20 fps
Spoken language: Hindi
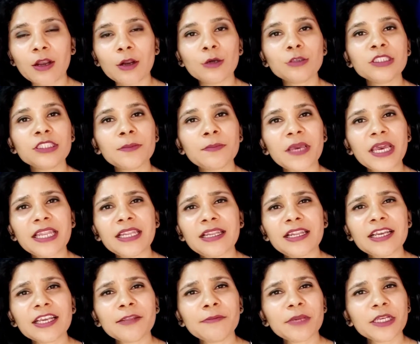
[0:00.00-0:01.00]
उससे पहले
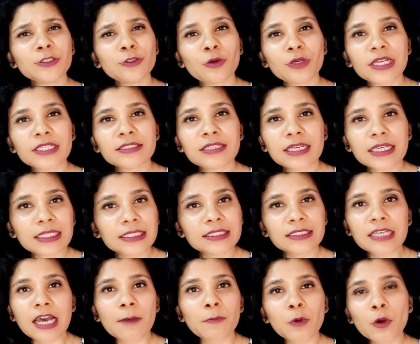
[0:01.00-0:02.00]
लेकिन मैं एक छोटा सा
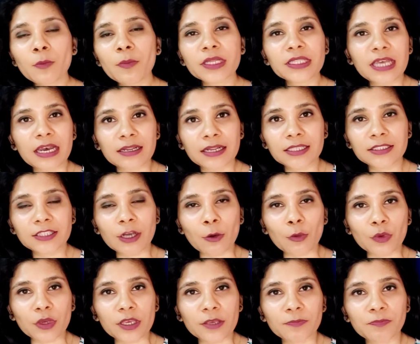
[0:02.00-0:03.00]
किस्सा आपको बताना
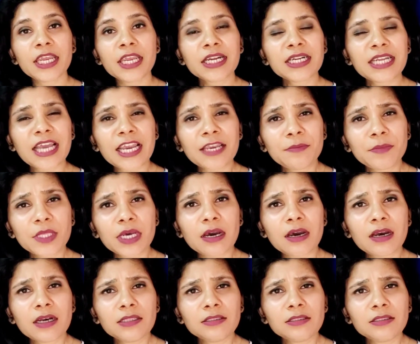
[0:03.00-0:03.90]
चाहूंगी एक टाइम था